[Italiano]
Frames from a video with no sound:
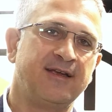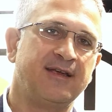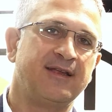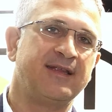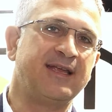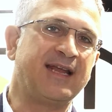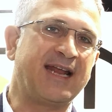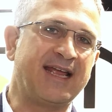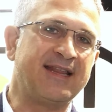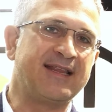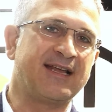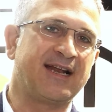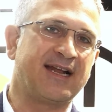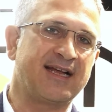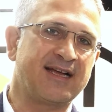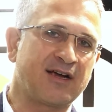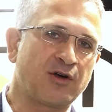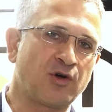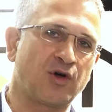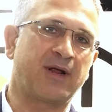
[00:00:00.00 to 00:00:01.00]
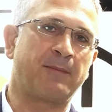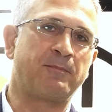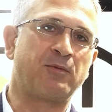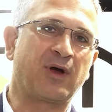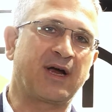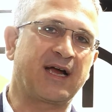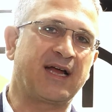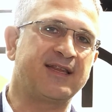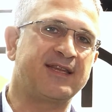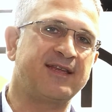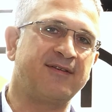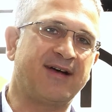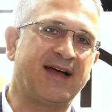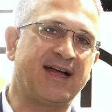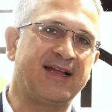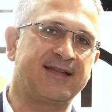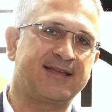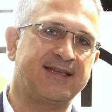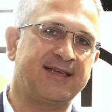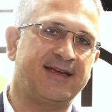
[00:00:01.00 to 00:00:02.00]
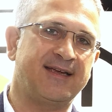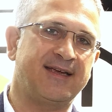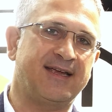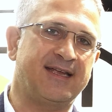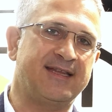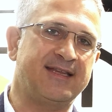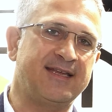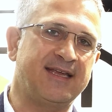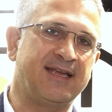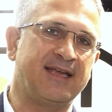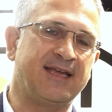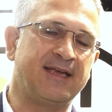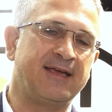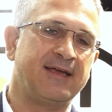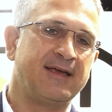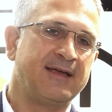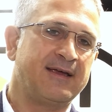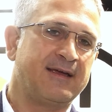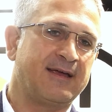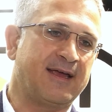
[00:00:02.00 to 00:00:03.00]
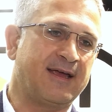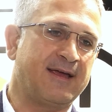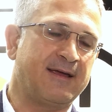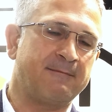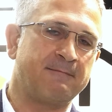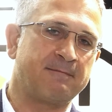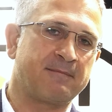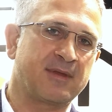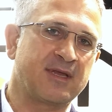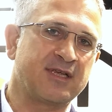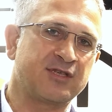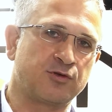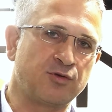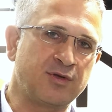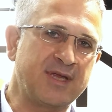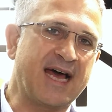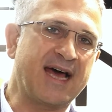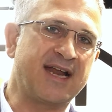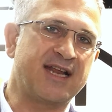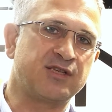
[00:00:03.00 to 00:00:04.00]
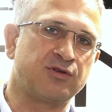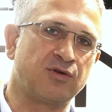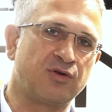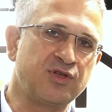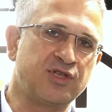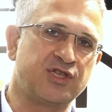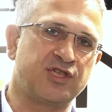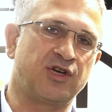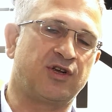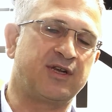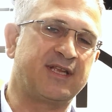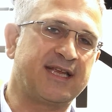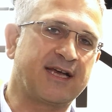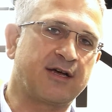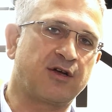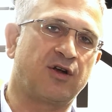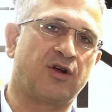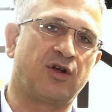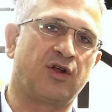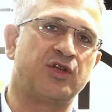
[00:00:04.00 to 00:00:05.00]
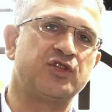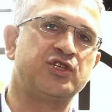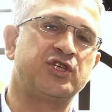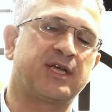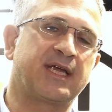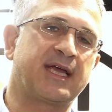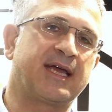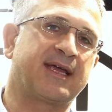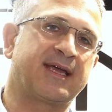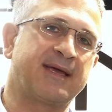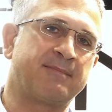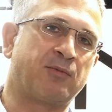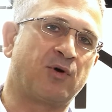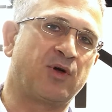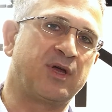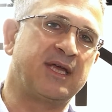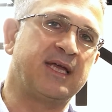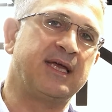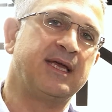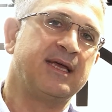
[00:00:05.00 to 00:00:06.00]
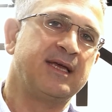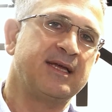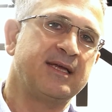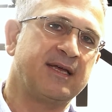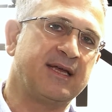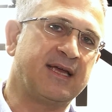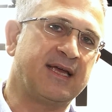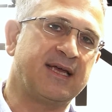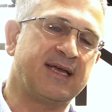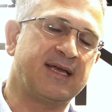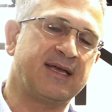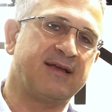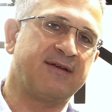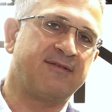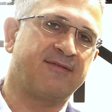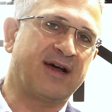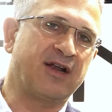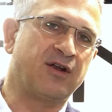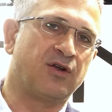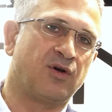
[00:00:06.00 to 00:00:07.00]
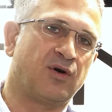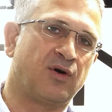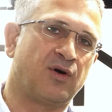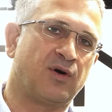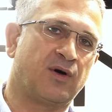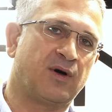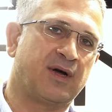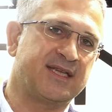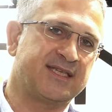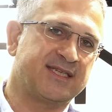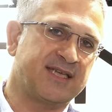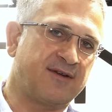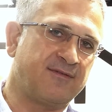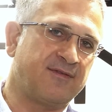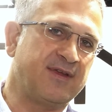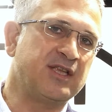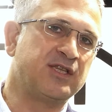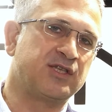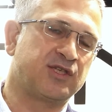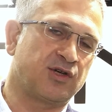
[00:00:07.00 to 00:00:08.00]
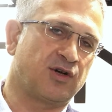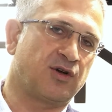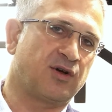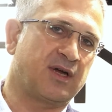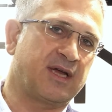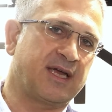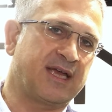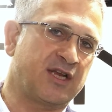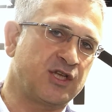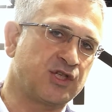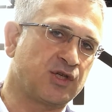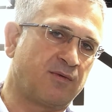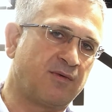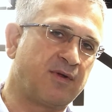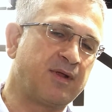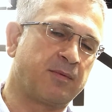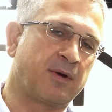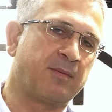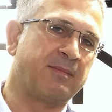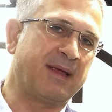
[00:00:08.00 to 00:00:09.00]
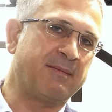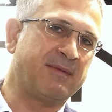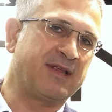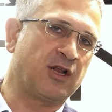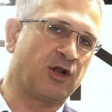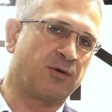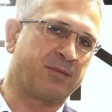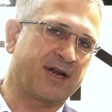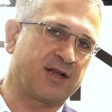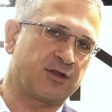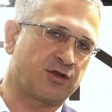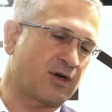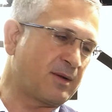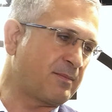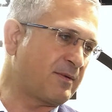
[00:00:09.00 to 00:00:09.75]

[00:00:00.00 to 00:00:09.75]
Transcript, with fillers: di renderla ancora più accattivante e di e ehm, studiare soluzioni tecnologiche che poi eh, vanno al servizio e risolvono i problemi dell'operatore